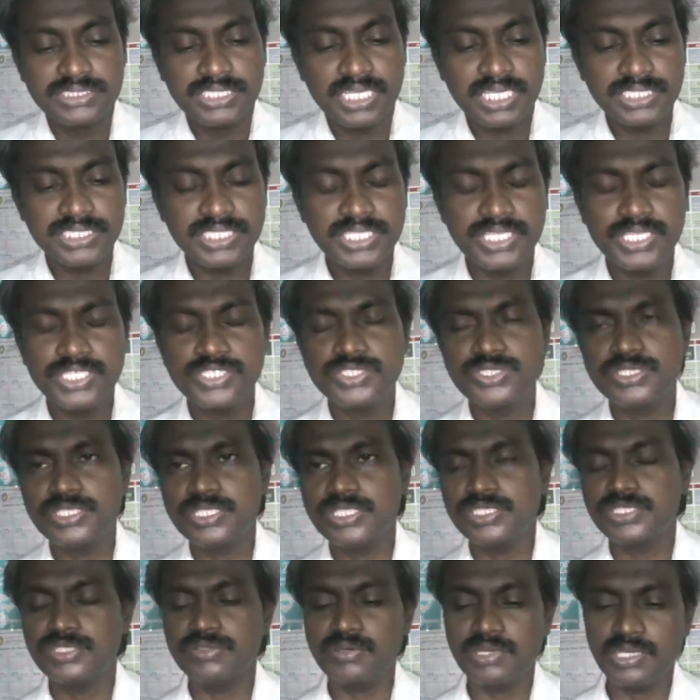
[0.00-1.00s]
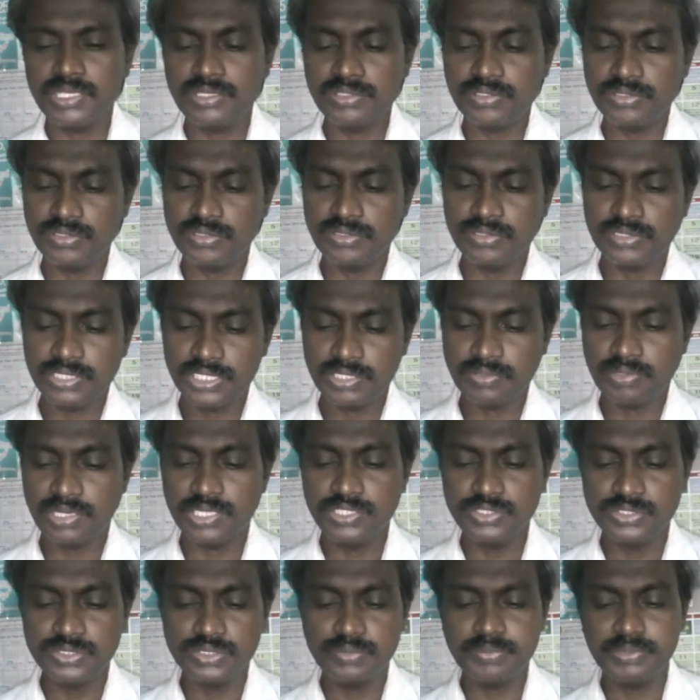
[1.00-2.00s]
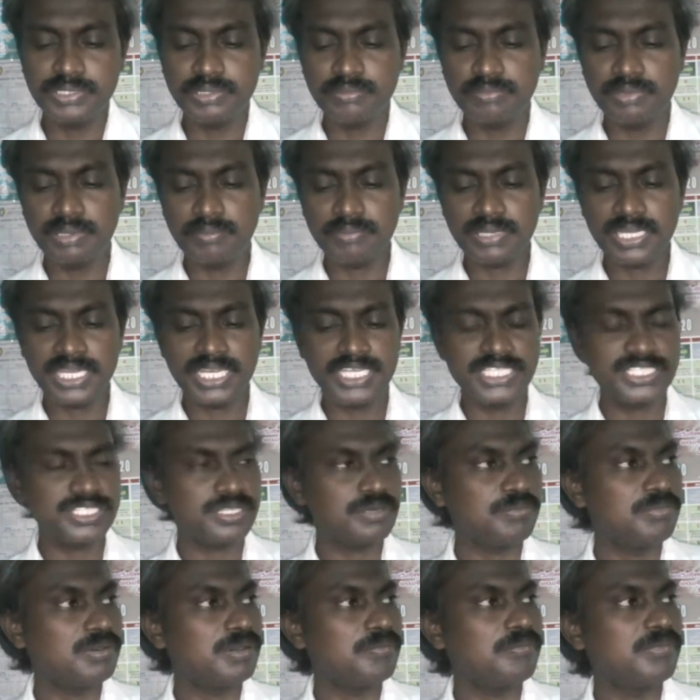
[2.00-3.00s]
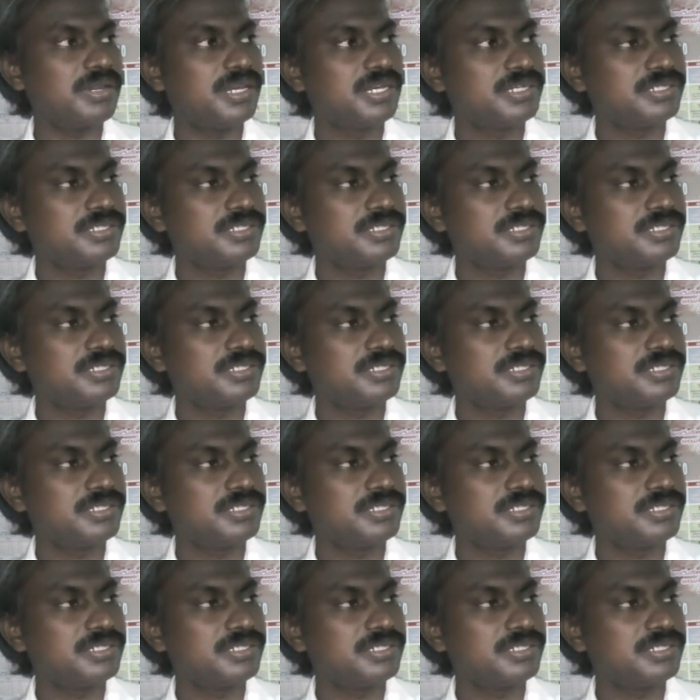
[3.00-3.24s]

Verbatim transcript: అసలు యేసుక్రీస్తు వారికి వాళ్ళు చూపిన బొమ్మ కైసర బొమ్మ